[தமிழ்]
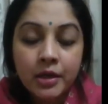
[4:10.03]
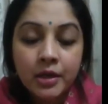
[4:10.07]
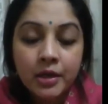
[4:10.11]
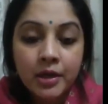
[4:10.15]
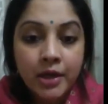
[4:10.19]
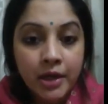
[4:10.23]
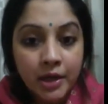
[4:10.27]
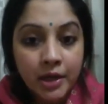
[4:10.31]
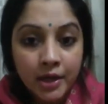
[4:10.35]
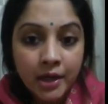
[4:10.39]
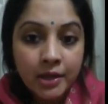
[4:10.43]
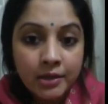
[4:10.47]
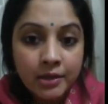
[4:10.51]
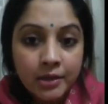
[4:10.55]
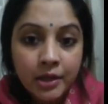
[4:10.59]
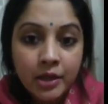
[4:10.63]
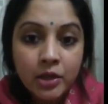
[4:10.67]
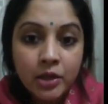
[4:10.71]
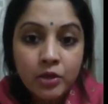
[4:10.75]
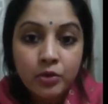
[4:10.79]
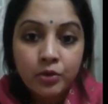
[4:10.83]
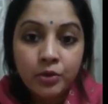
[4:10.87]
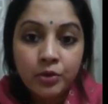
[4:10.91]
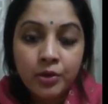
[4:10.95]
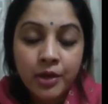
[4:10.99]
எனக்கே
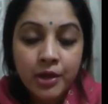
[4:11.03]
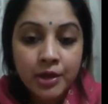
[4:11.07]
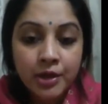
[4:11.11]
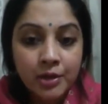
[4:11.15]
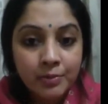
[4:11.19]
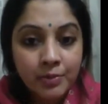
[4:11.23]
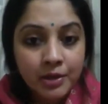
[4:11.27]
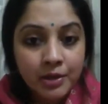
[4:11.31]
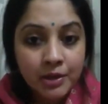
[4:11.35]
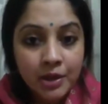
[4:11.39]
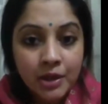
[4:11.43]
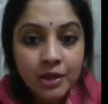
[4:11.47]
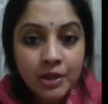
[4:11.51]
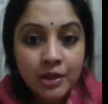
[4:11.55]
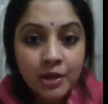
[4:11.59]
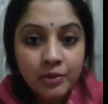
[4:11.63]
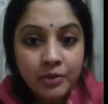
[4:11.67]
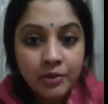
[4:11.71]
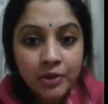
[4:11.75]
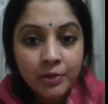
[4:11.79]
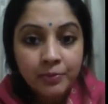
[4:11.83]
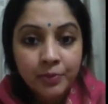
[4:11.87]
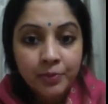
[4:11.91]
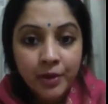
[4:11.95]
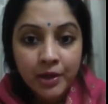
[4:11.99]
தெரியும் இந்த மாதிரி இங்கே
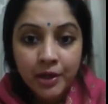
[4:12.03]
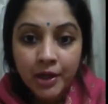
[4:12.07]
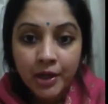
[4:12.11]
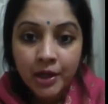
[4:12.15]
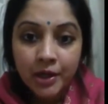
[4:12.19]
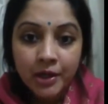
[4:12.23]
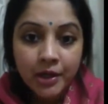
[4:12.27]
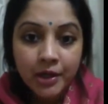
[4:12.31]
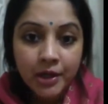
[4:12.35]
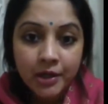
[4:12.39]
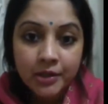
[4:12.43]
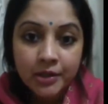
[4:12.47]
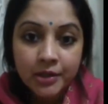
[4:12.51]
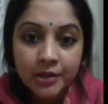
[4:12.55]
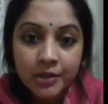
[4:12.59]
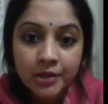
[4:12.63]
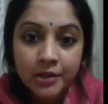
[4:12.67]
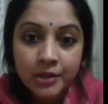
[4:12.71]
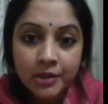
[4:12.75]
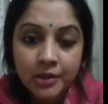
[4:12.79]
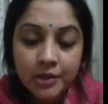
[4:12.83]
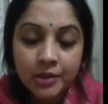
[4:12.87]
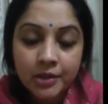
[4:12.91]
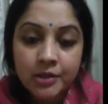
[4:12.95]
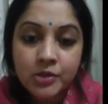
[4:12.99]
வந்து இப்போ இங்கே
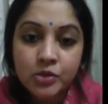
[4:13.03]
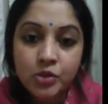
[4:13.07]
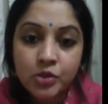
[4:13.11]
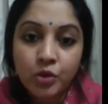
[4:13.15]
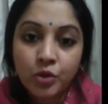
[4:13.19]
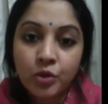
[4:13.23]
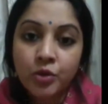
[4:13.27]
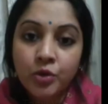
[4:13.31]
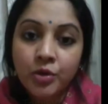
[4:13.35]
நடந்துட்டுருக்குன்னு ஸோ